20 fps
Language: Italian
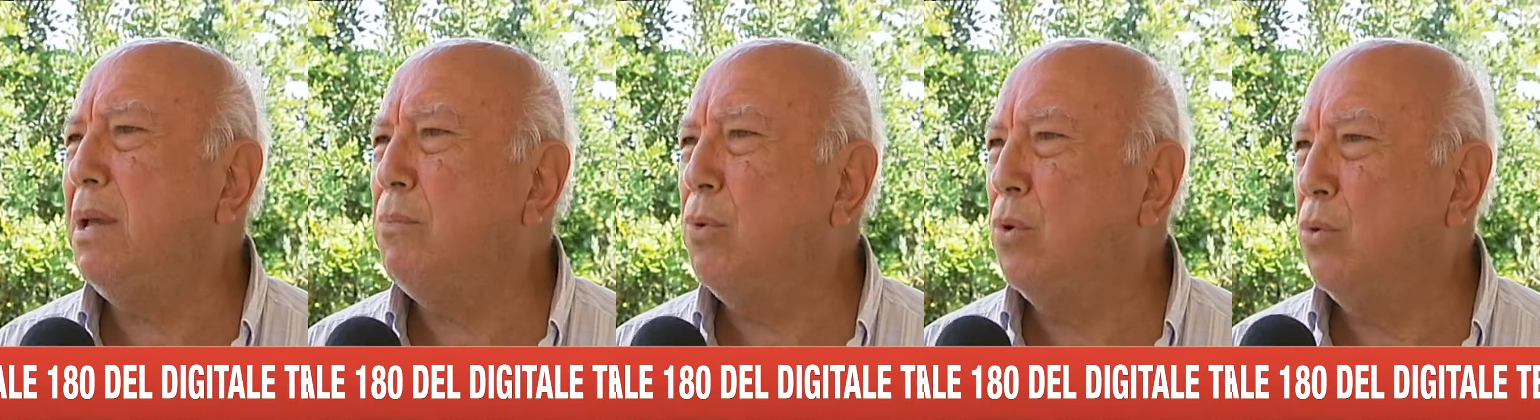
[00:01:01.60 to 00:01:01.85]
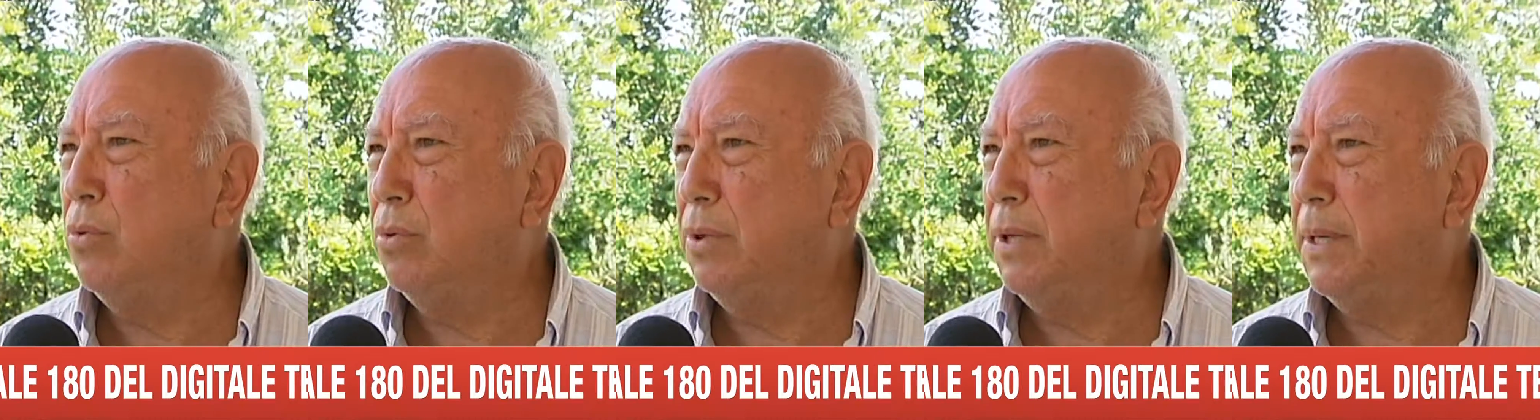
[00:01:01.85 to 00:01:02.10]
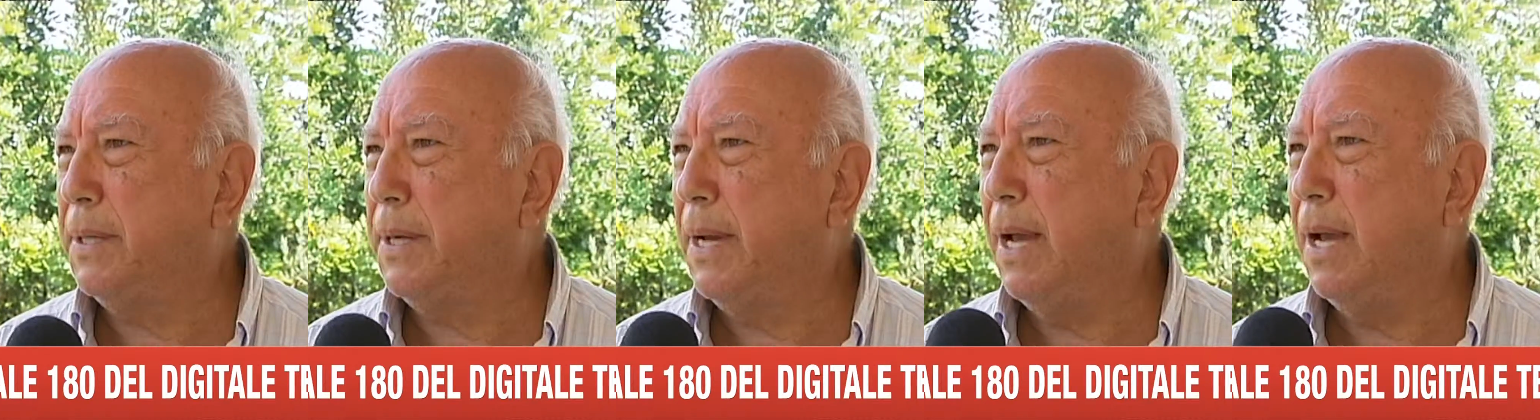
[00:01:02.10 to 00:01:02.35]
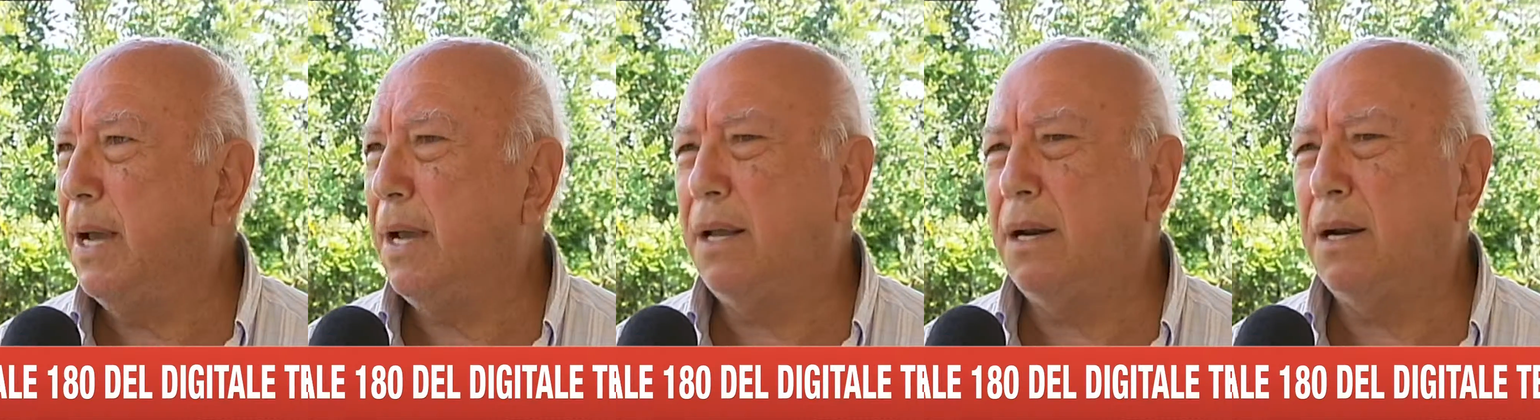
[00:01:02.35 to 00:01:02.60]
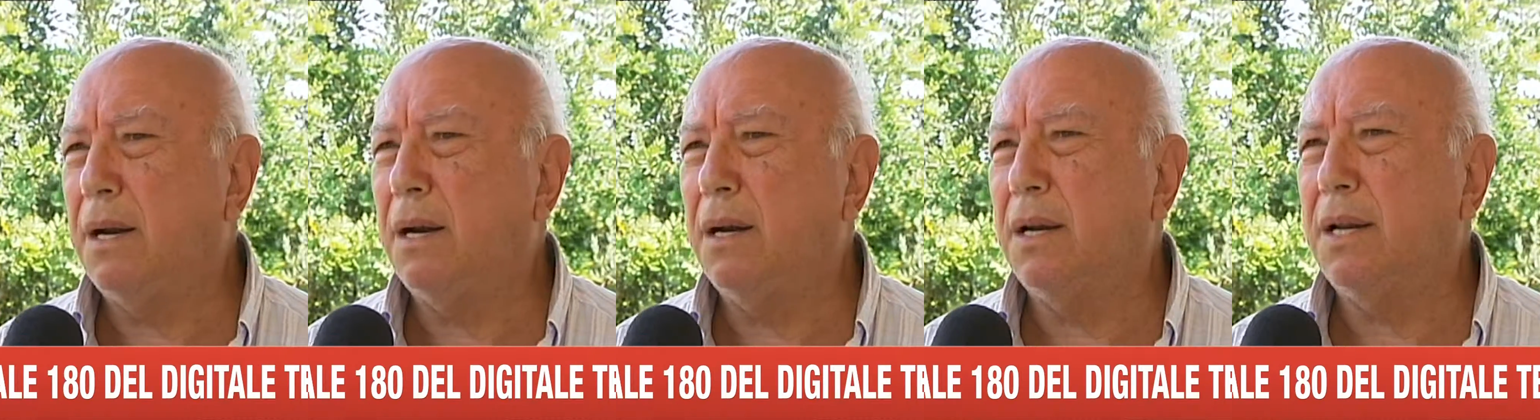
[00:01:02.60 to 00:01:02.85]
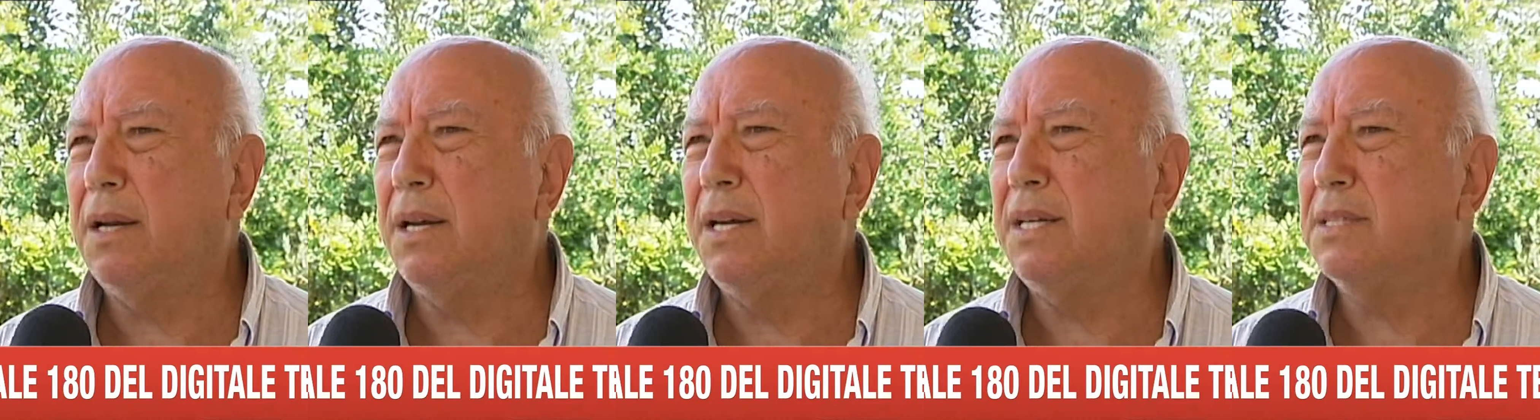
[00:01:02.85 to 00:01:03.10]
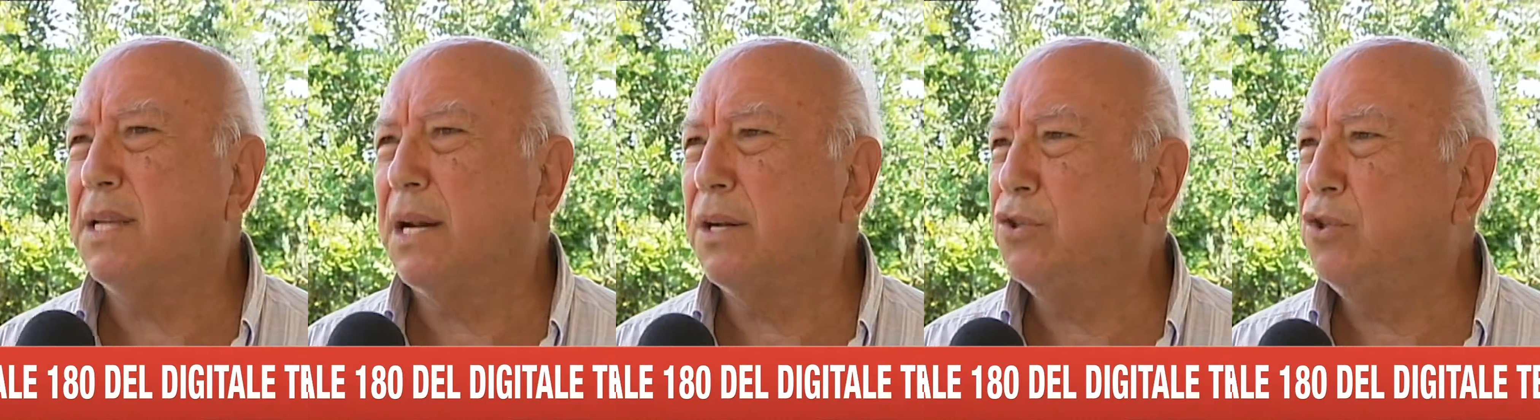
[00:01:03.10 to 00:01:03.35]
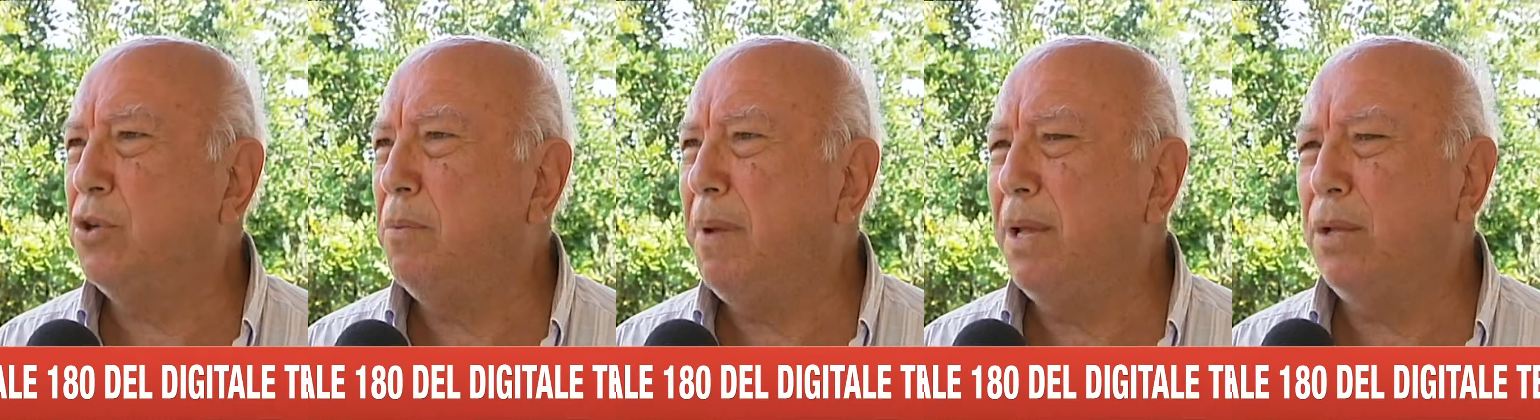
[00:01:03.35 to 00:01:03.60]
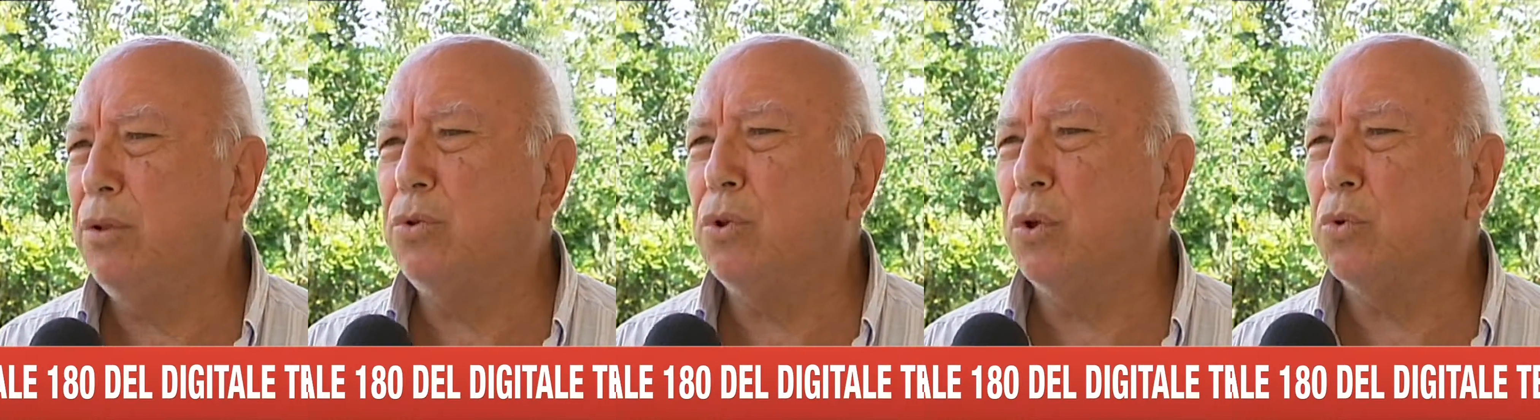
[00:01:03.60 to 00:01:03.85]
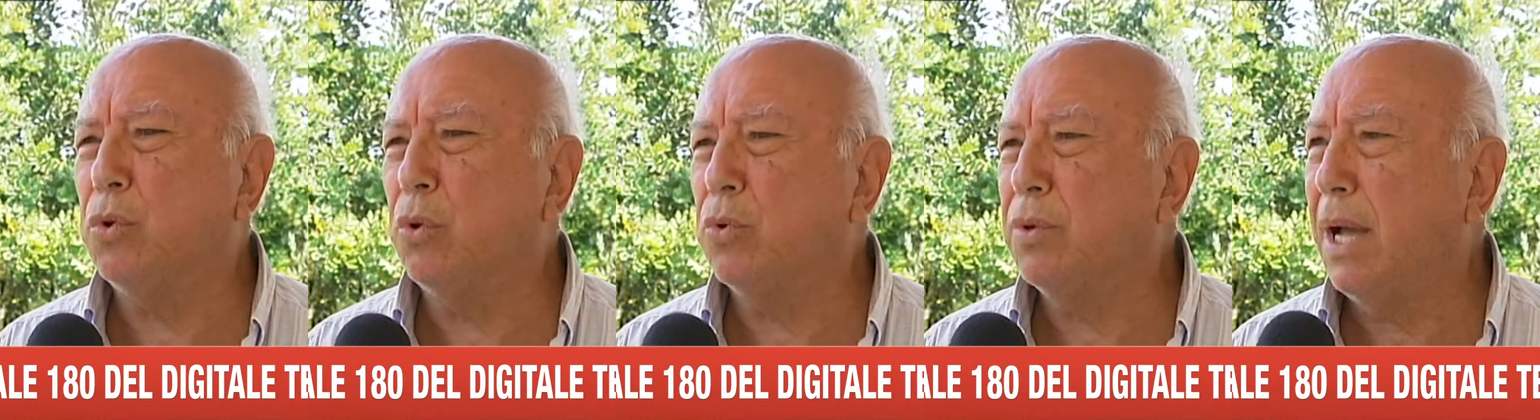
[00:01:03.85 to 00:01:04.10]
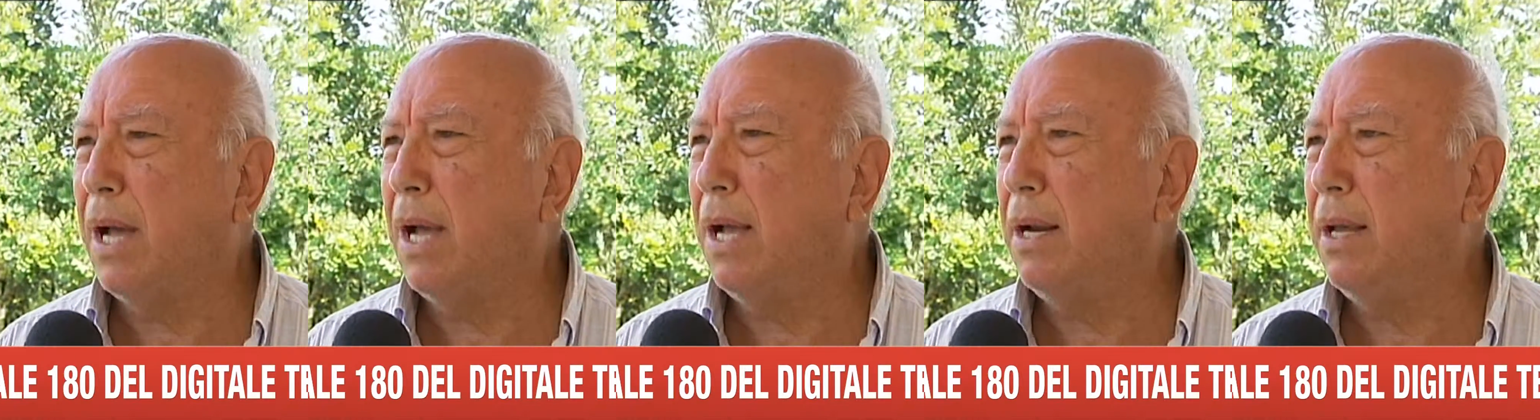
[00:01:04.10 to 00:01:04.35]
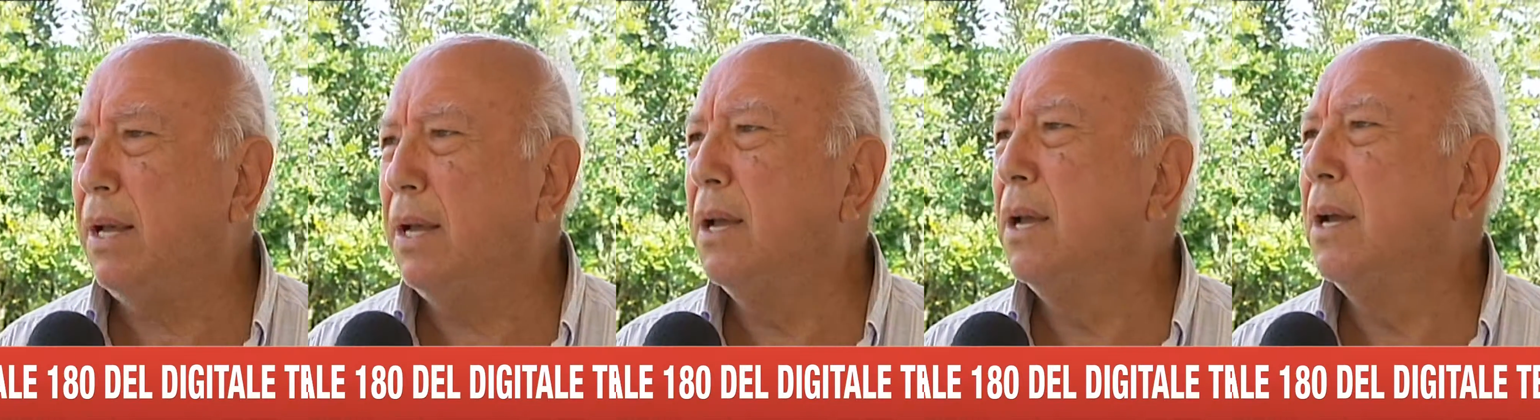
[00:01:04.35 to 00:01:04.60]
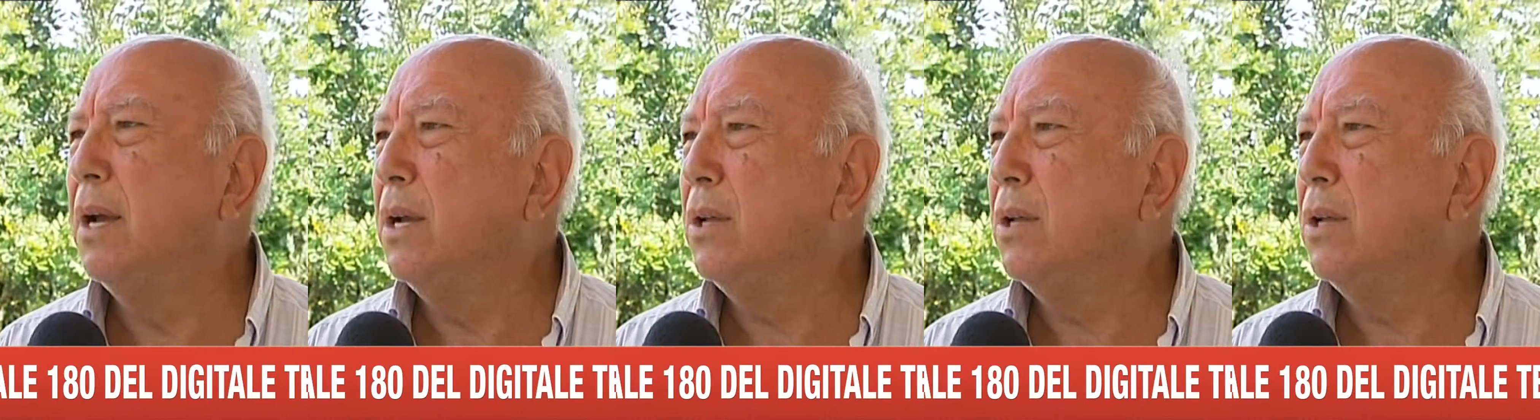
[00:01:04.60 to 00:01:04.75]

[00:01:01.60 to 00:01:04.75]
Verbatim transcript: modi che il, risarcimento totale